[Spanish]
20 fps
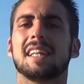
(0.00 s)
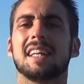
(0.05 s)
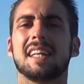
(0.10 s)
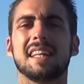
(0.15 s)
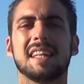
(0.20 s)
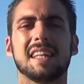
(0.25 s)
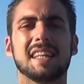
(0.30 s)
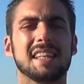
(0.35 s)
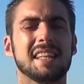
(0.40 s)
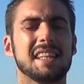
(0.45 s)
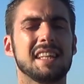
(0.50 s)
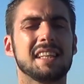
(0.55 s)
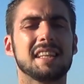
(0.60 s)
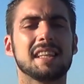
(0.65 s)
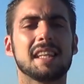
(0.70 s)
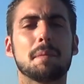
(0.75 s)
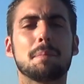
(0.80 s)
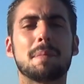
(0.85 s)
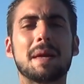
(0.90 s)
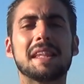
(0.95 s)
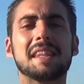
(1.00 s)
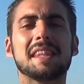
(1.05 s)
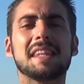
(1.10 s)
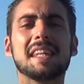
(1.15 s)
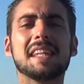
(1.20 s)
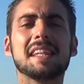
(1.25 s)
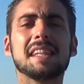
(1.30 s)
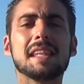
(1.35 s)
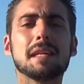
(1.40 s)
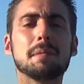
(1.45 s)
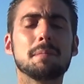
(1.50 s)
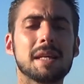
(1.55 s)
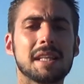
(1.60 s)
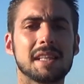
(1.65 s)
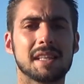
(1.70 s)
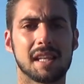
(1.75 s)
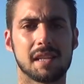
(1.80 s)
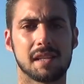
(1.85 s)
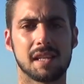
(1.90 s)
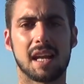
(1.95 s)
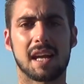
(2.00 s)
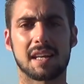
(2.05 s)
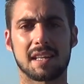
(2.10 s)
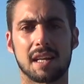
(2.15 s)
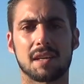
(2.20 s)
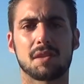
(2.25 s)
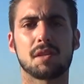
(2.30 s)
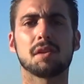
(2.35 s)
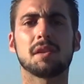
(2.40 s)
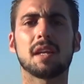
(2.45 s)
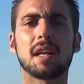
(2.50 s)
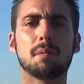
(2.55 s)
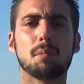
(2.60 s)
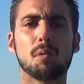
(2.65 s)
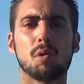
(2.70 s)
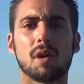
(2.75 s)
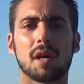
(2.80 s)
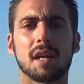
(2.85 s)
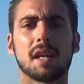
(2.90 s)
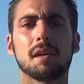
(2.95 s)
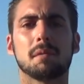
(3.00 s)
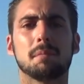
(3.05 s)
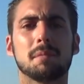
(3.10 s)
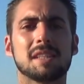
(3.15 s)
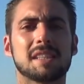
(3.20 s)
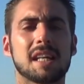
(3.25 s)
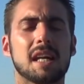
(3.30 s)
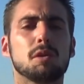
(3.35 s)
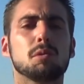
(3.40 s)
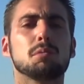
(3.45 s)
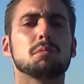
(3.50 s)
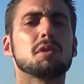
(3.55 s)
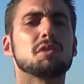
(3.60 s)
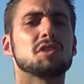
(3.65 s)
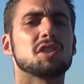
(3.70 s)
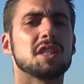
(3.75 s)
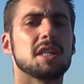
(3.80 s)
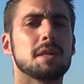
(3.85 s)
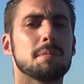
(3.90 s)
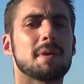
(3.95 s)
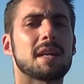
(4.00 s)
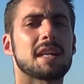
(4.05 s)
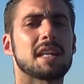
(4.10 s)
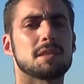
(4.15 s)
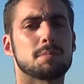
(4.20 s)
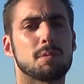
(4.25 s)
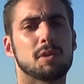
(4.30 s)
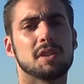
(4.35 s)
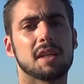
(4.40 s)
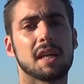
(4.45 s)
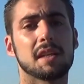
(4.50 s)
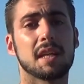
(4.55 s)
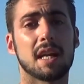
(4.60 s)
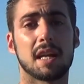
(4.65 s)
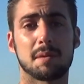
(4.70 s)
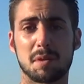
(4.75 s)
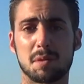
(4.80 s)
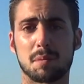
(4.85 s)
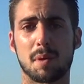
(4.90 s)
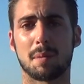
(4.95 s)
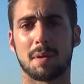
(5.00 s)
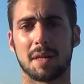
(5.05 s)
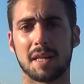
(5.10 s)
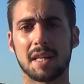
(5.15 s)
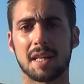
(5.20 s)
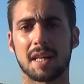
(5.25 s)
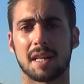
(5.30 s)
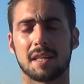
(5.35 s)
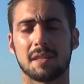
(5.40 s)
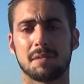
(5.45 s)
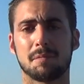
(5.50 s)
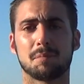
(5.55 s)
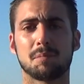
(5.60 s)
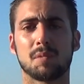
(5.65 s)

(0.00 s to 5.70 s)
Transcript: y independientemente de la reacción de la mujer, mis alumnos siempre respondían de la misma manera.